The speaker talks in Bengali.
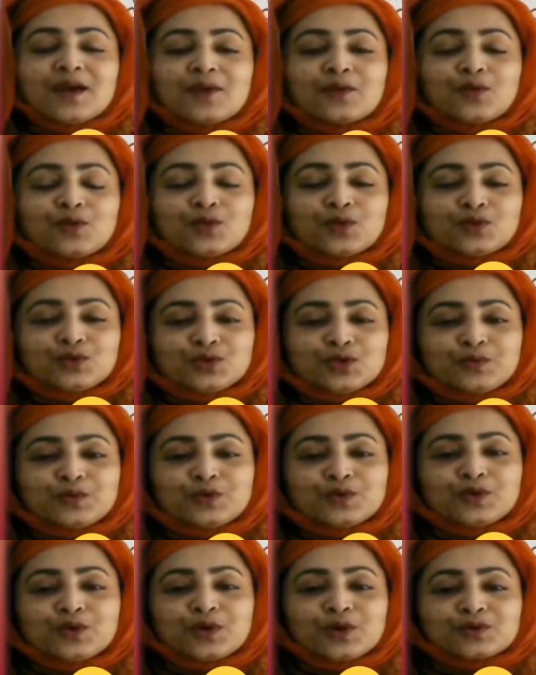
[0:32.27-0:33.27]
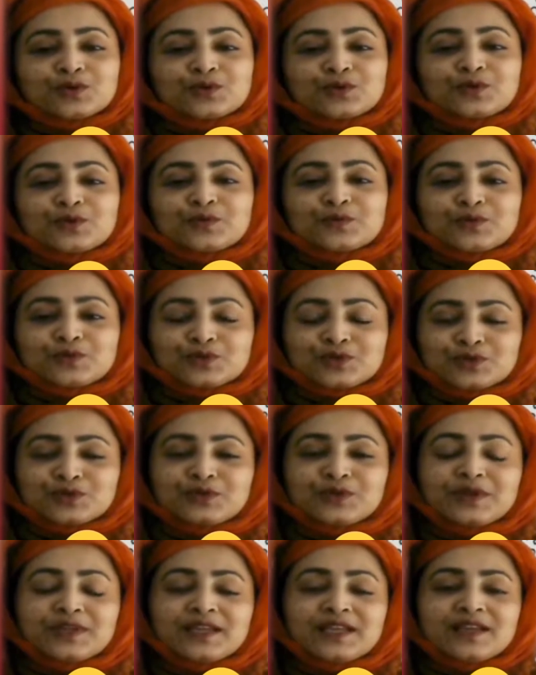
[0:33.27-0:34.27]
গুরুত্বপূর্ণ কতগুলো প্রশ্ন
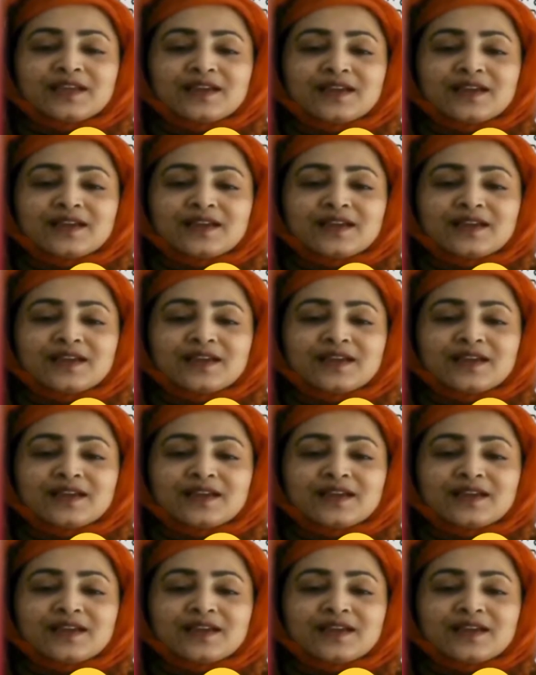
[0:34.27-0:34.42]
নিয়ে